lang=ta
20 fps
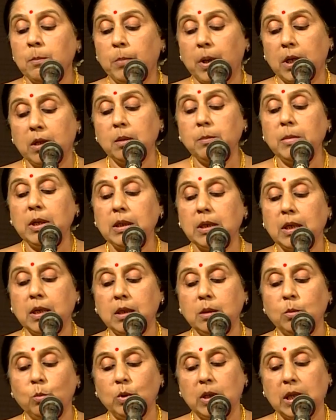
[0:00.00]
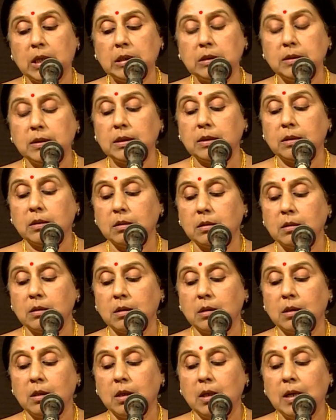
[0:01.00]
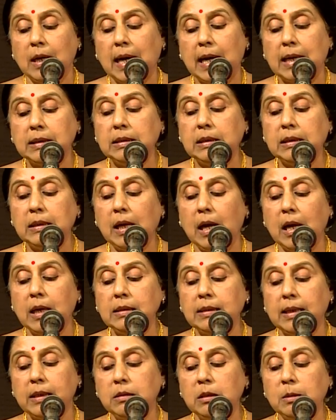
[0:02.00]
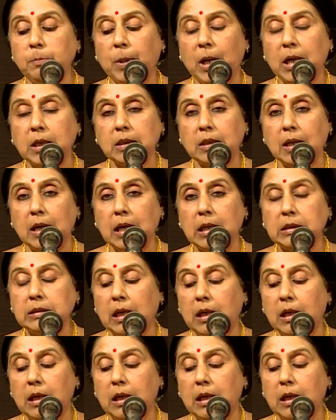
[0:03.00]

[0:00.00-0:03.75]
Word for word: பழமையை உணர்ந்து அதில் நான் எதிர்பார்க்காத